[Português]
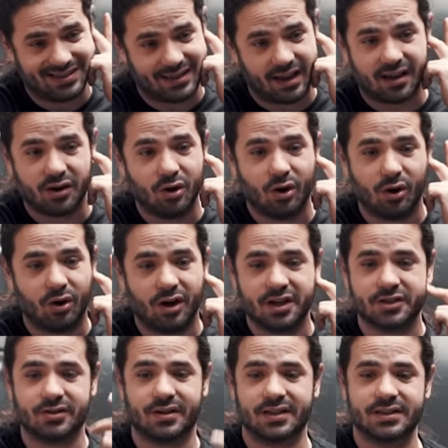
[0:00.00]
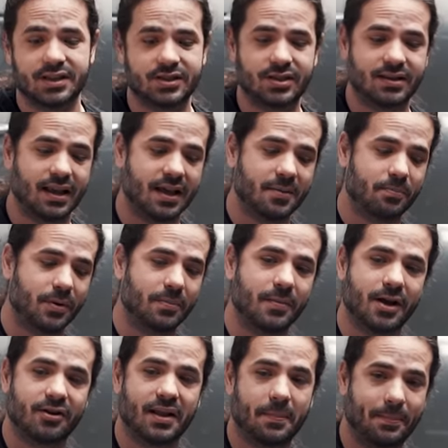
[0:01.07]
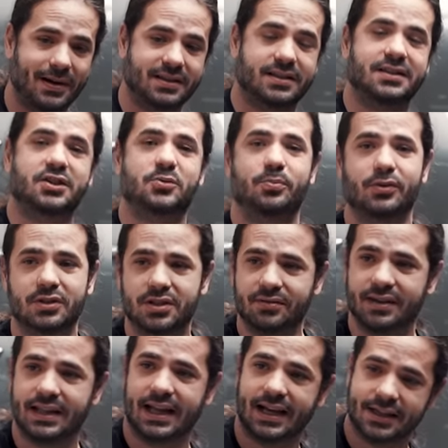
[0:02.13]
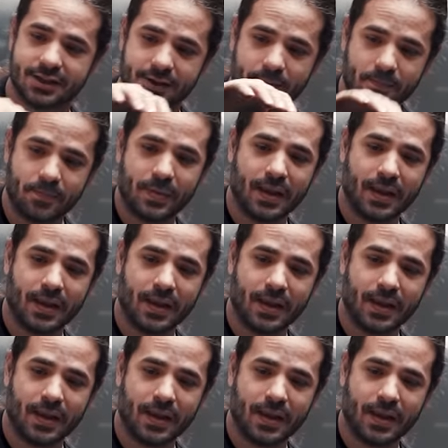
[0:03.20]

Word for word: e tecnológico. A gente tem, primeiro, na parte de esportividade,